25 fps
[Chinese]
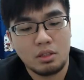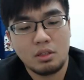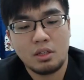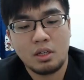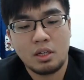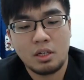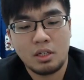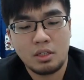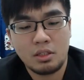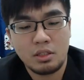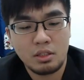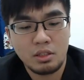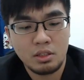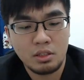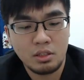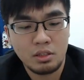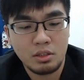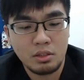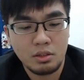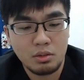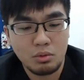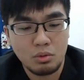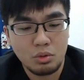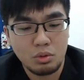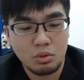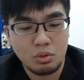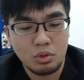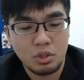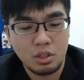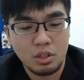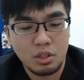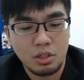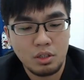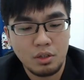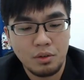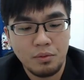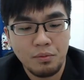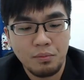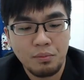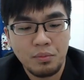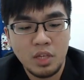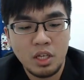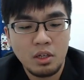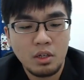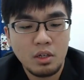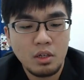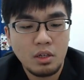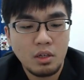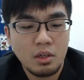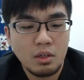那其实我觉得
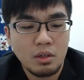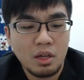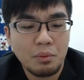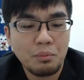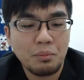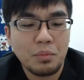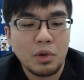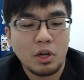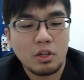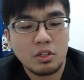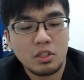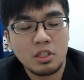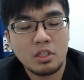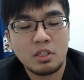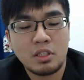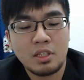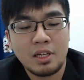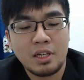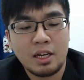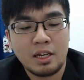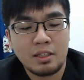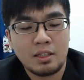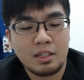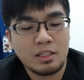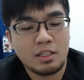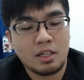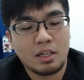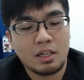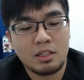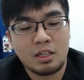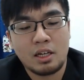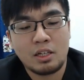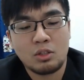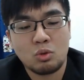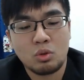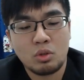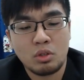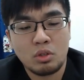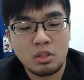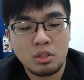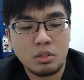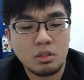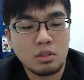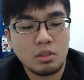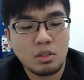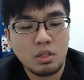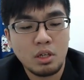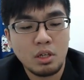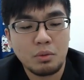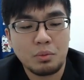他们表现在那场来说
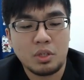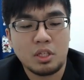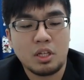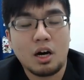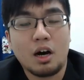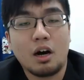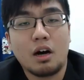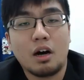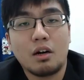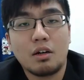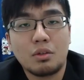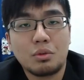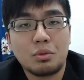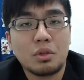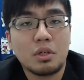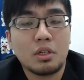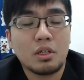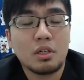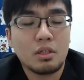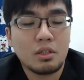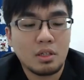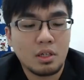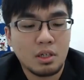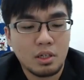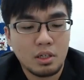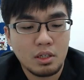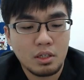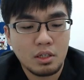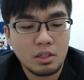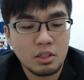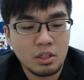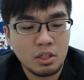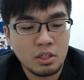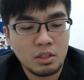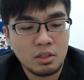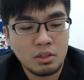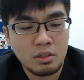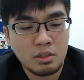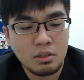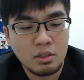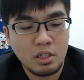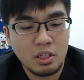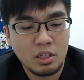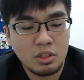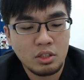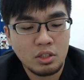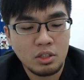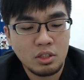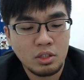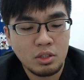是特别的好，对，那可能
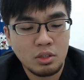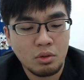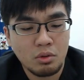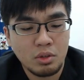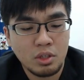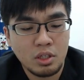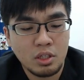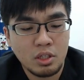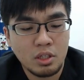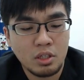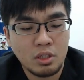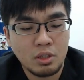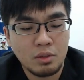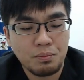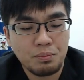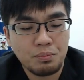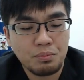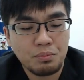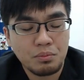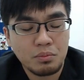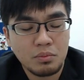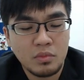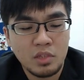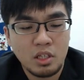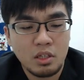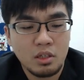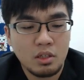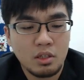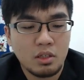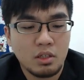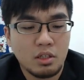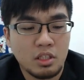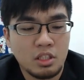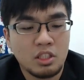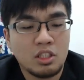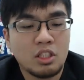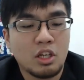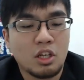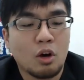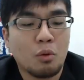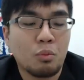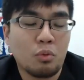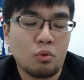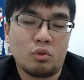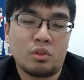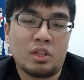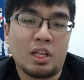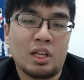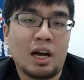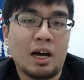也是有一个以小
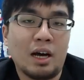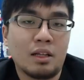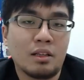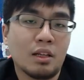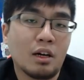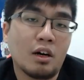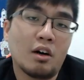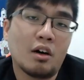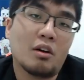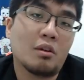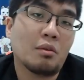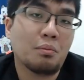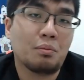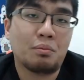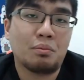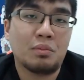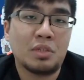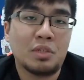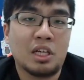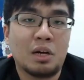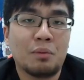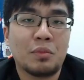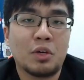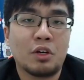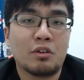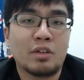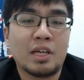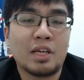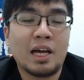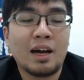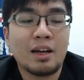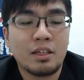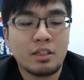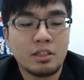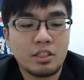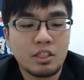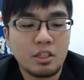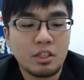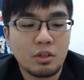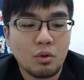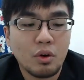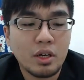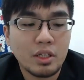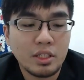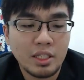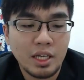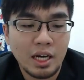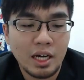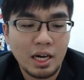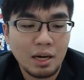博大，然后比较没有压力的情
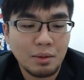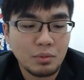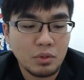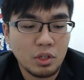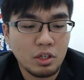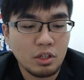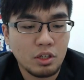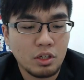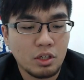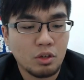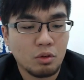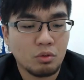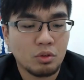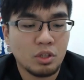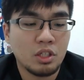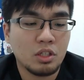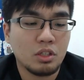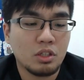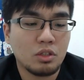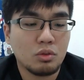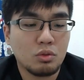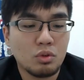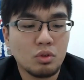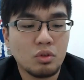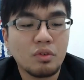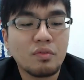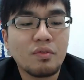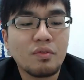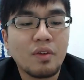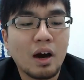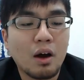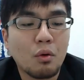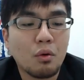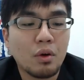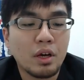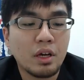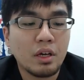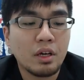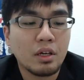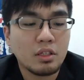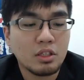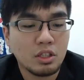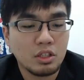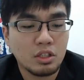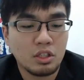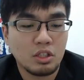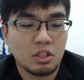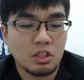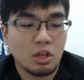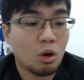况下，他们很容易去发挥，
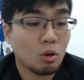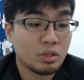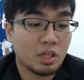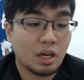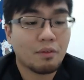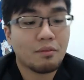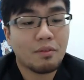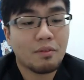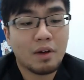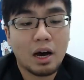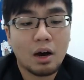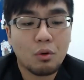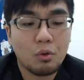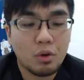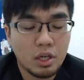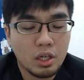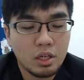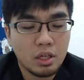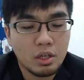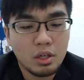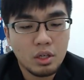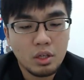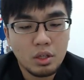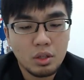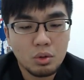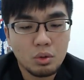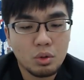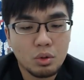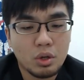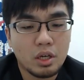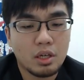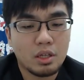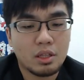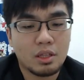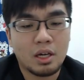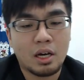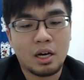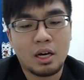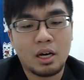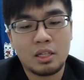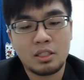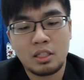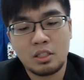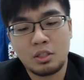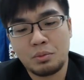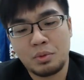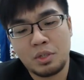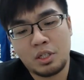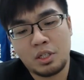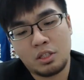甚至超常发挥，对，那在
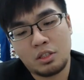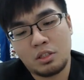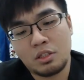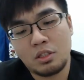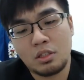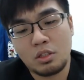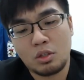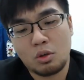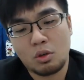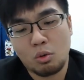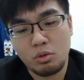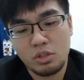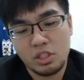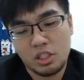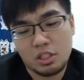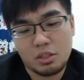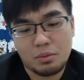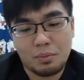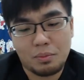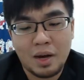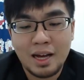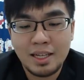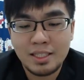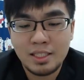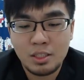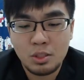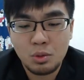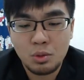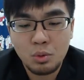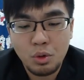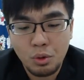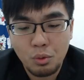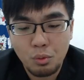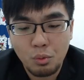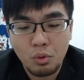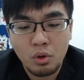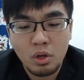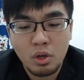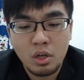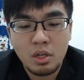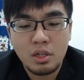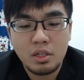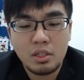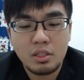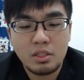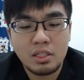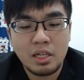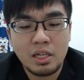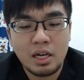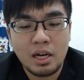这边也是恭喜巴西队伍
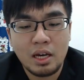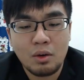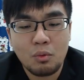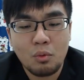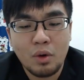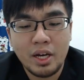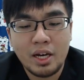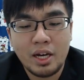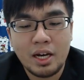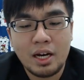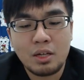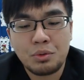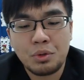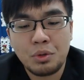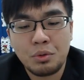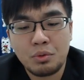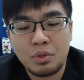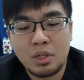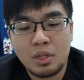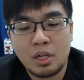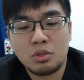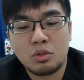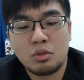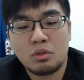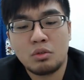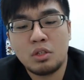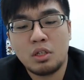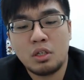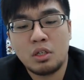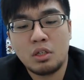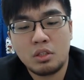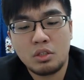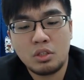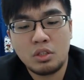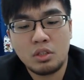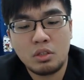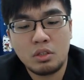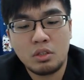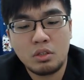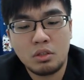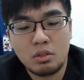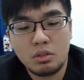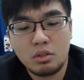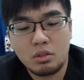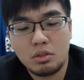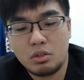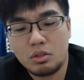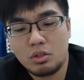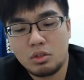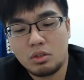在外卡队伍当中呢
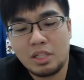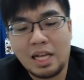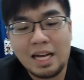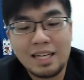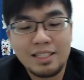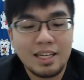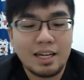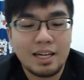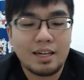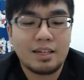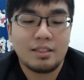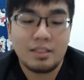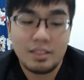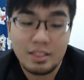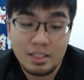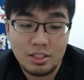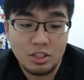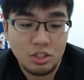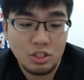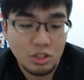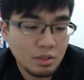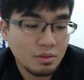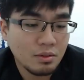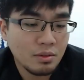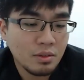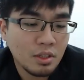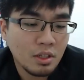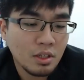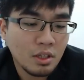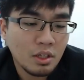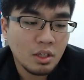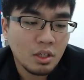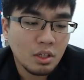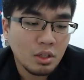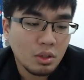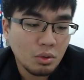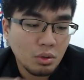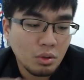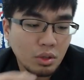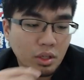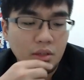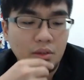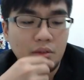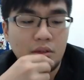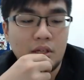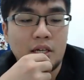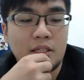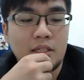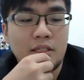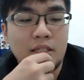是拿下第一胜。对，
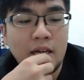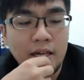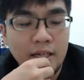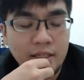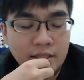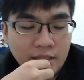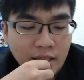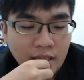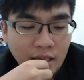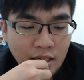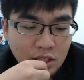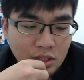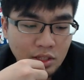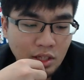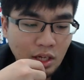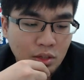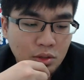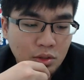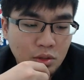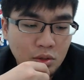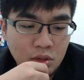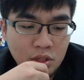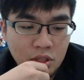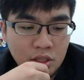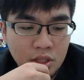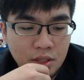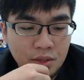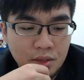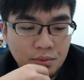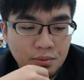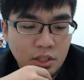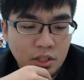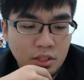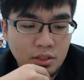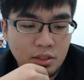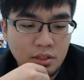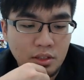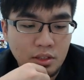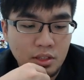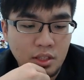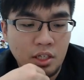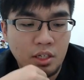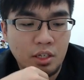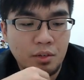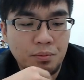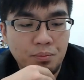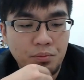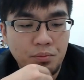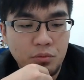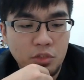那在赛事当中呢，这四
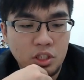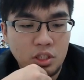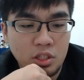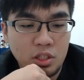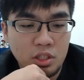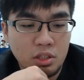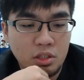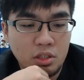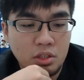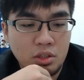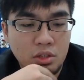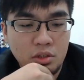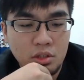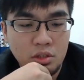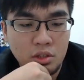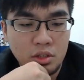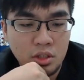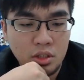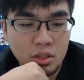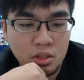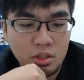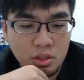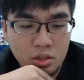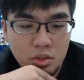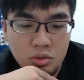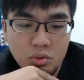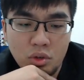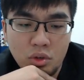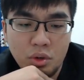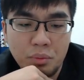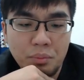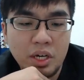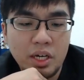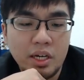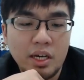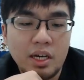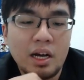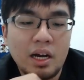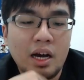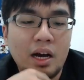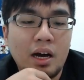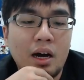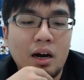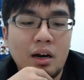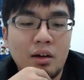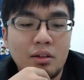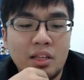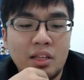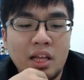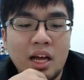天其实原本看
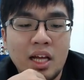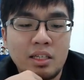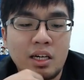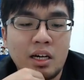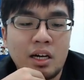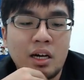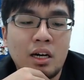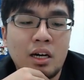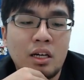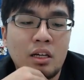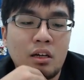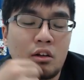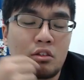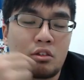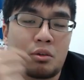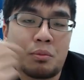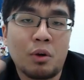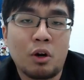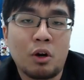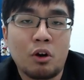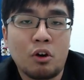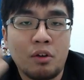好，大家看好的，包括